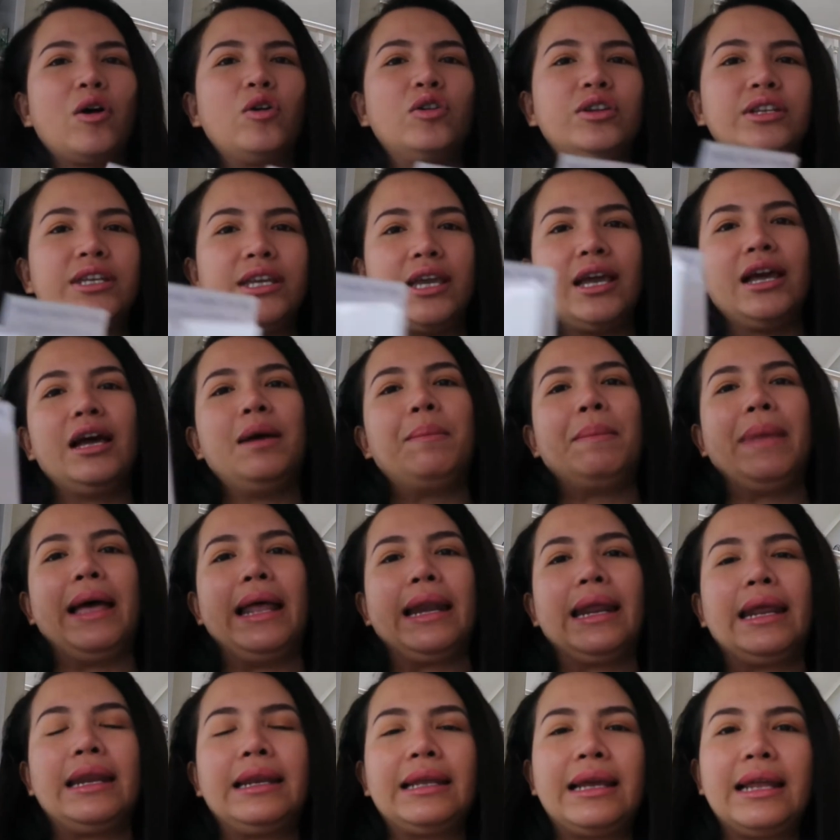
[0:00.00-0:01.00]
tahunnya
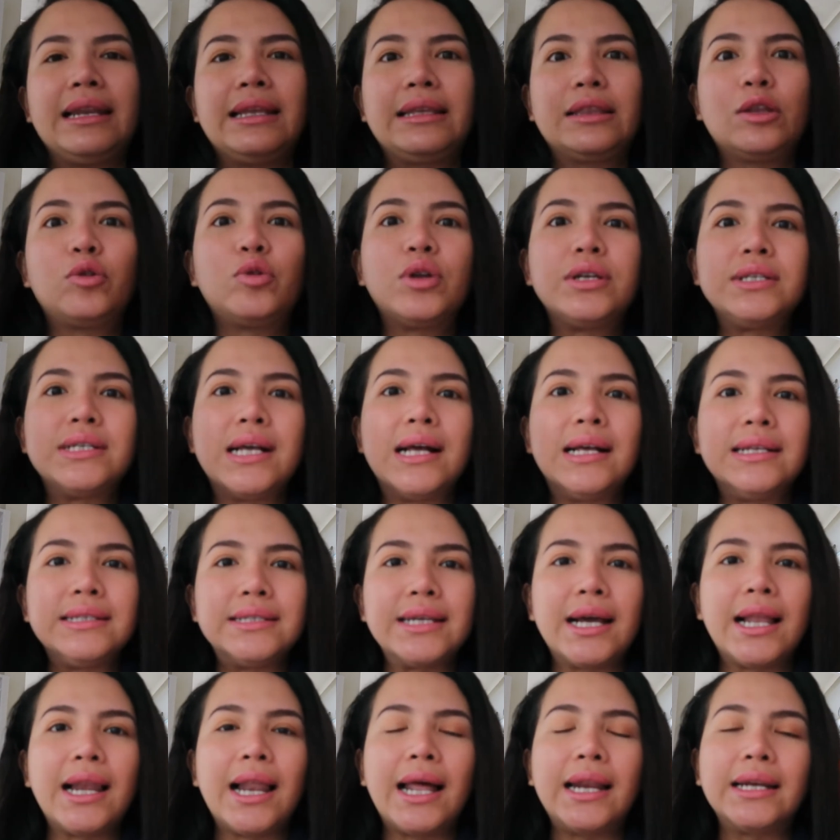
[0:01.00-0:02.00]
kemarin kan kita udah
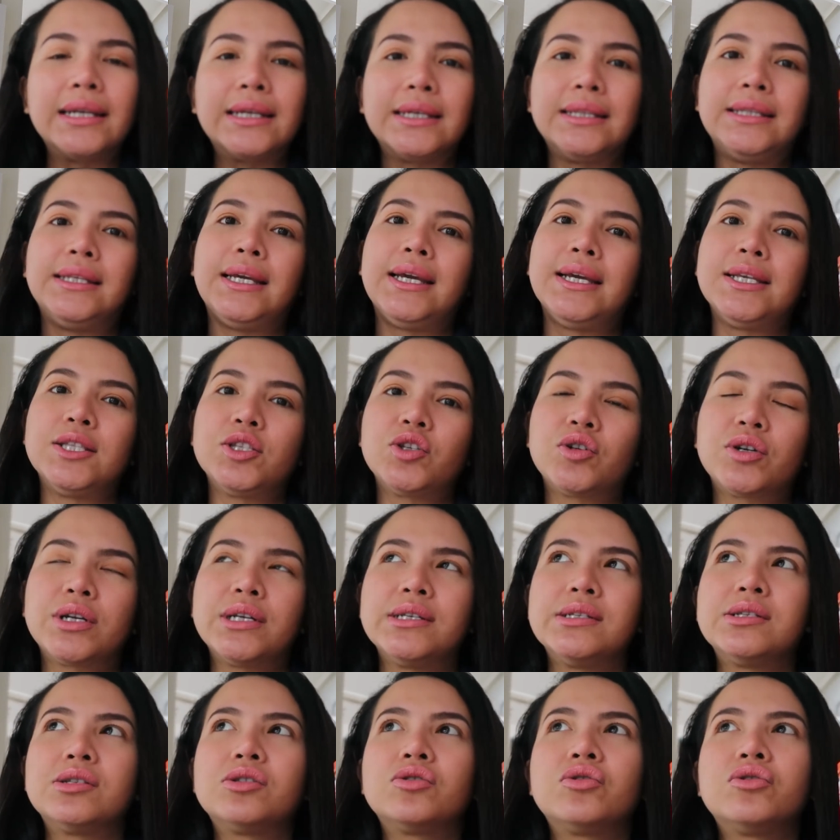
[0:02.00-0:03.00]
jalan-jalan ke The
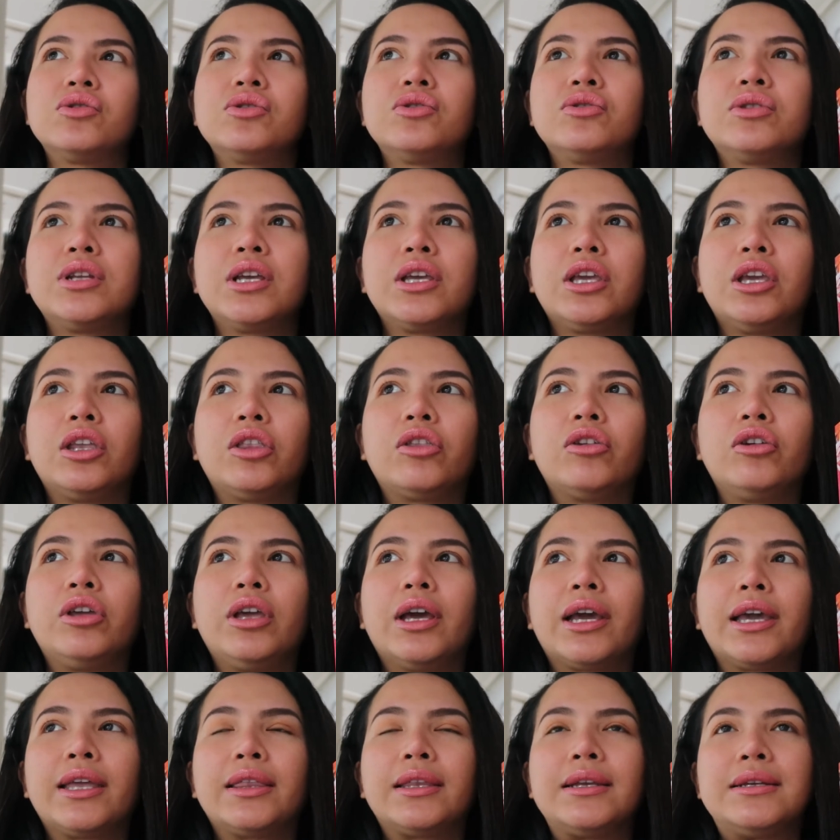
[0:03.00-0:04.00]
Entrance terus udah gitu
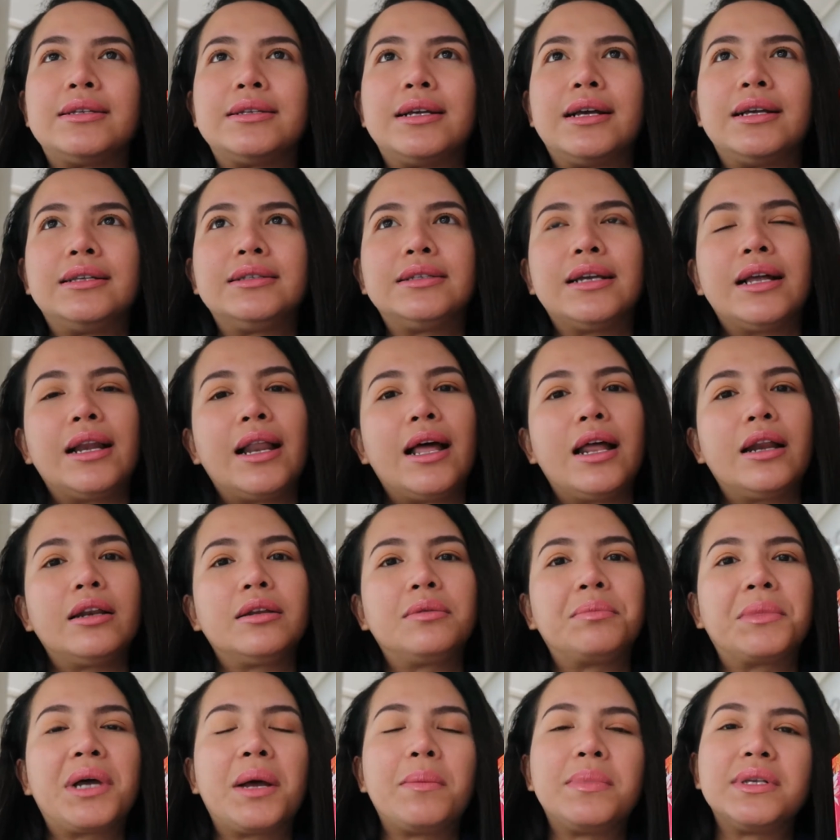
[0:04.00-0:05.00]
ya kita
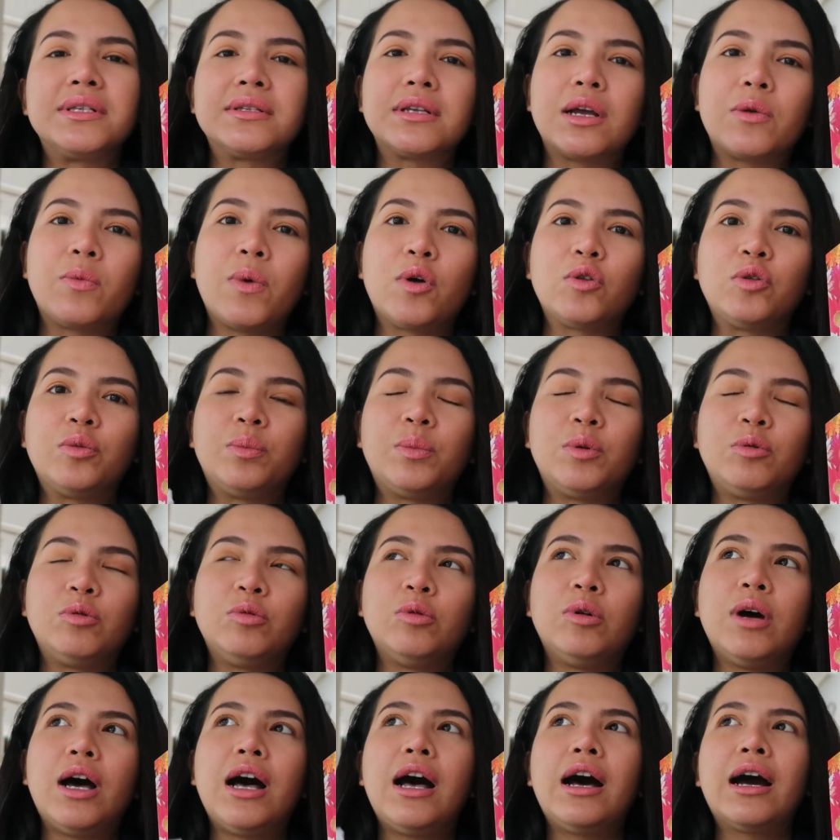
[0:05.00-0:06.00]
jalan-jalan menghabiskan waktu
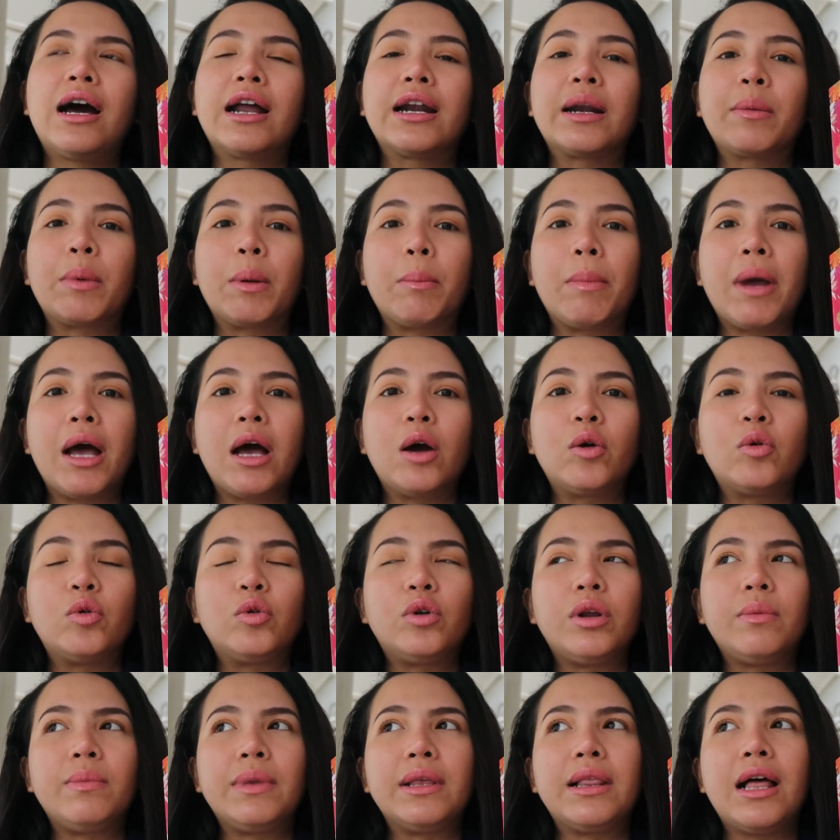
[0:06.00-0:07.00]
berdua karena memang
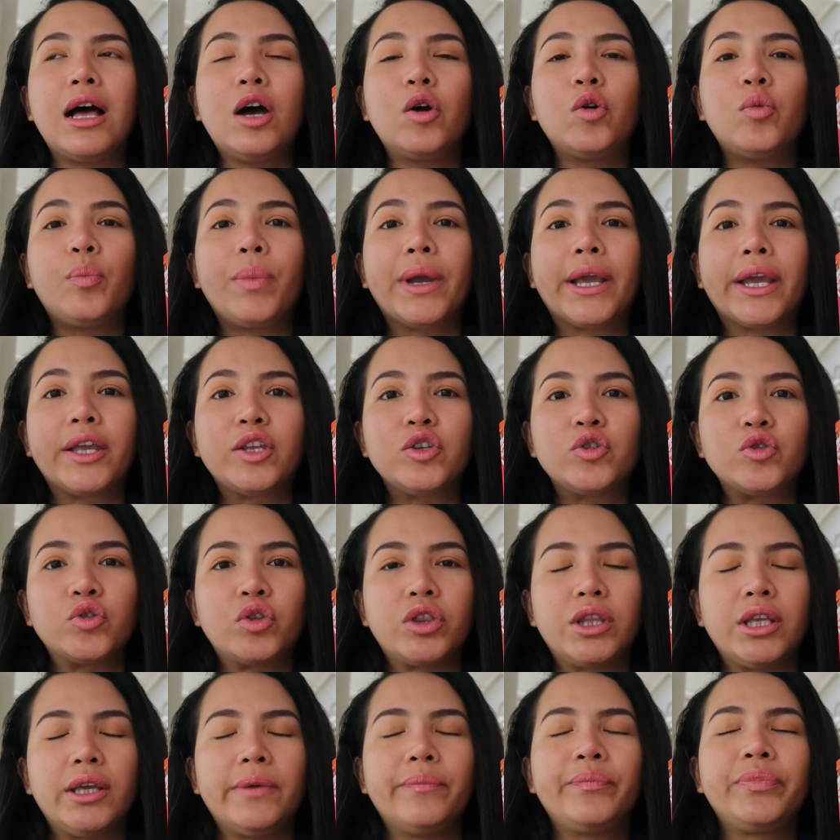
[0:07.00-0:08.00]
aku udah bilang aku pengen
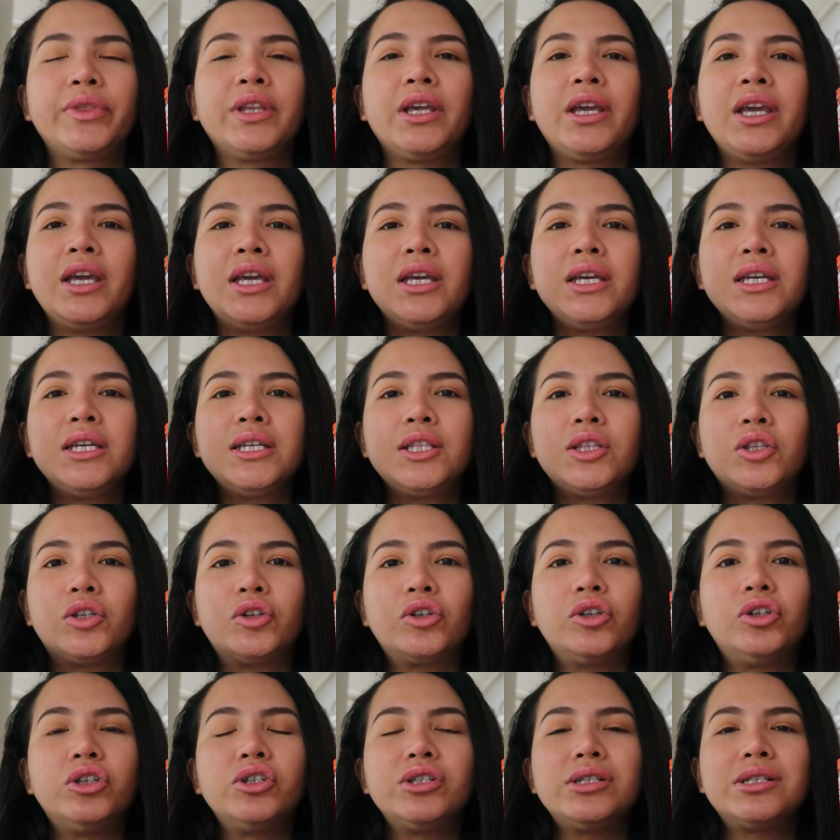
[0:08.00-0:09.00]
cuti
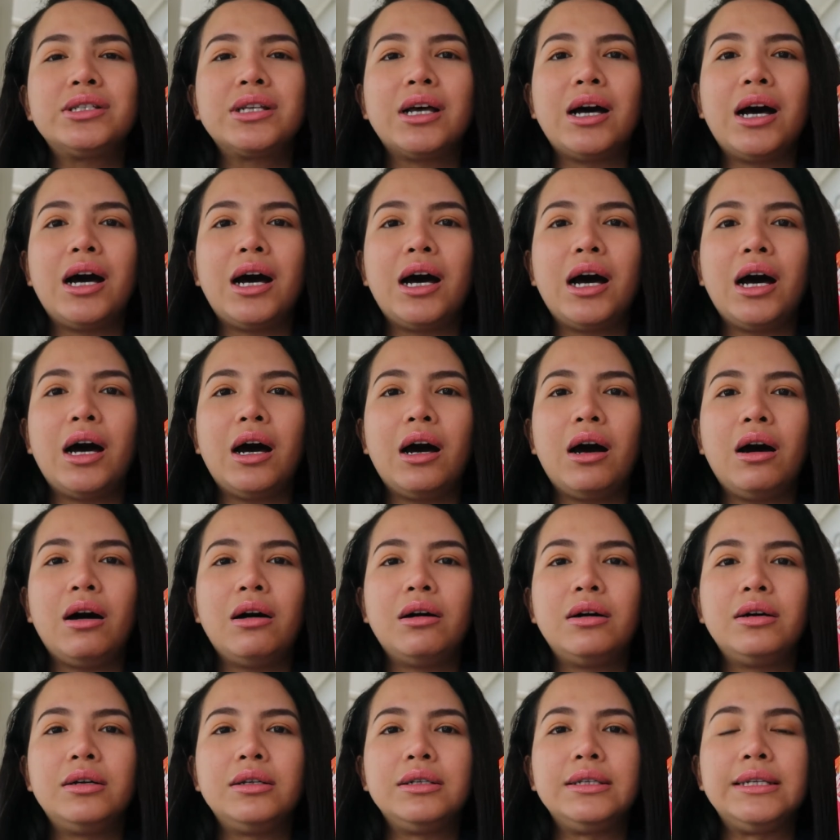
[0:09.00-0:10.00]
terus
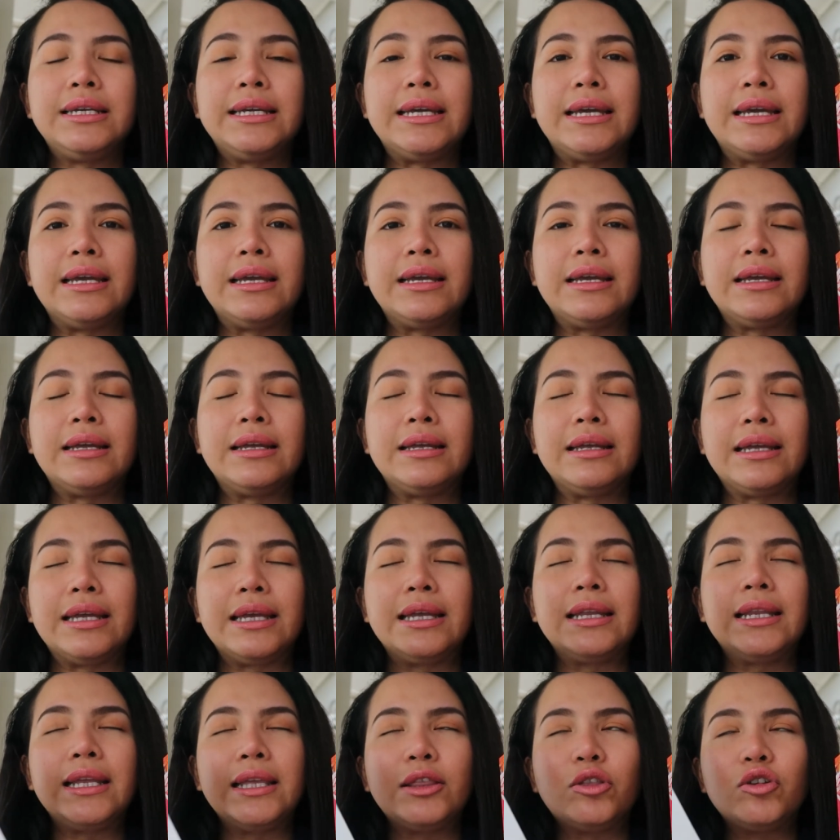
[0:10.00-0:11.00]
uh, di
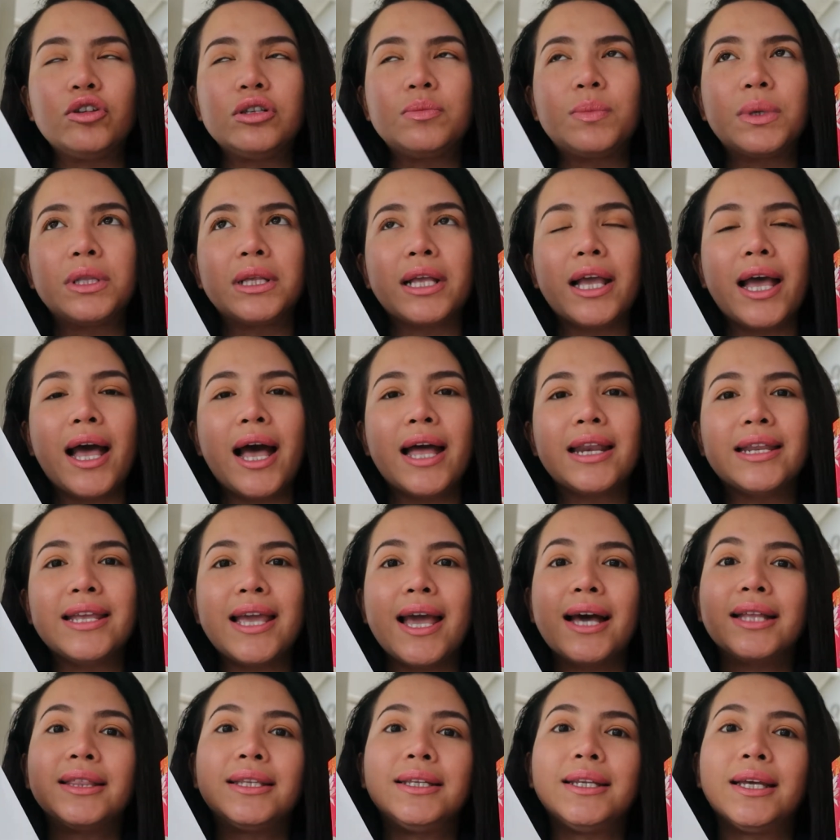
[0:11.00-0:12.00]
ini tuh sebenarnya
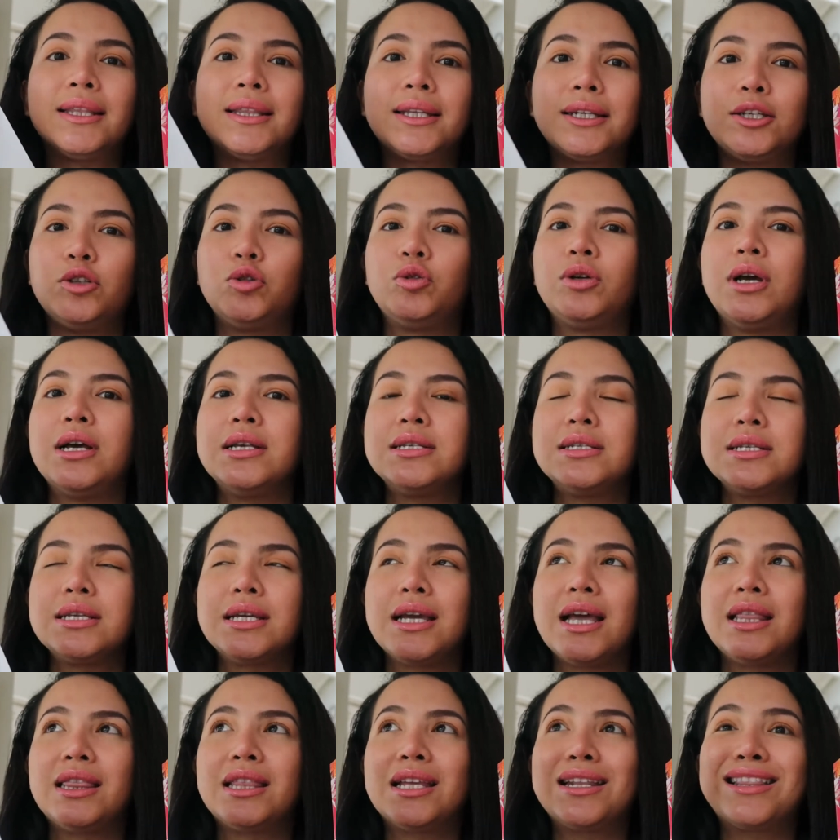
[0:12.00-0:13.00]
hadiah yang tidak terduga
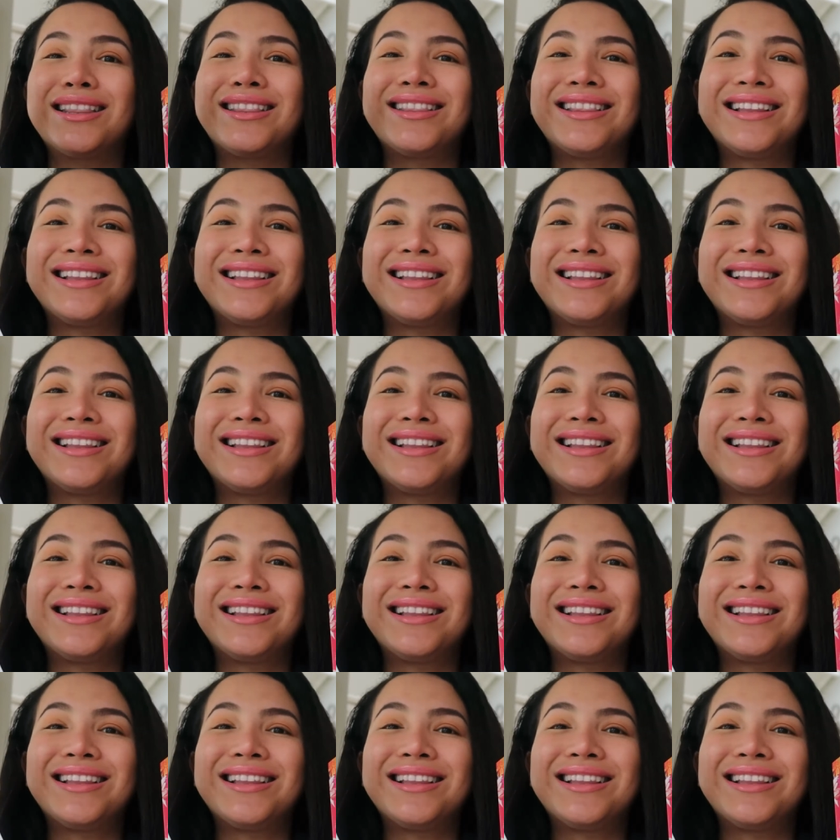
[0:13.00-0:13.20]
sih nggak ter,